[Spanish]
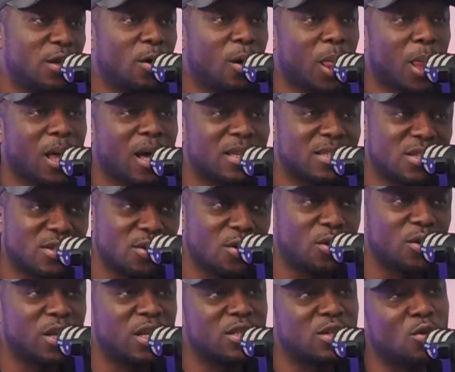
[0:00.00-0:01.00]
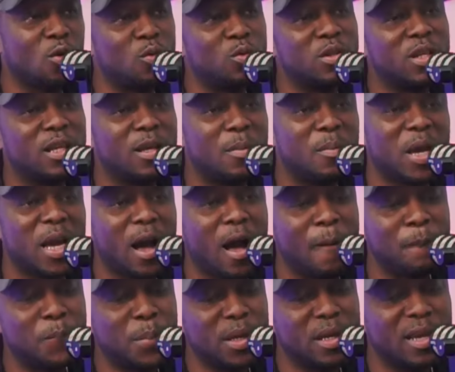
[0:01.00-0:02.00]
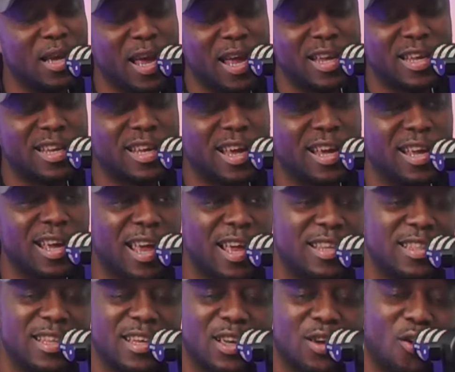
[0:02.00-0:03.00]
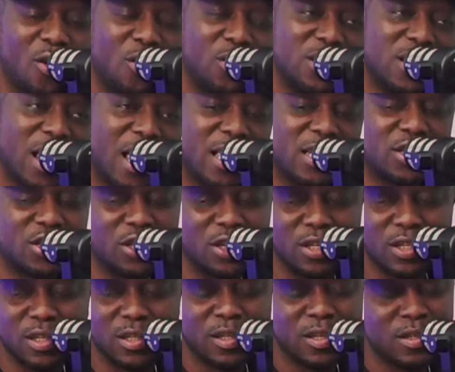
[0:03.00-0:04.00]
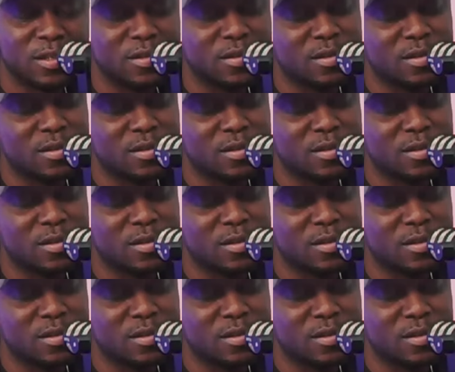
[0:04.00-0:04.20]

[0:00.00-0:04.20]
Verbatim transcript: video reacciones con ustedes Mega P, a.k.a. The Connection.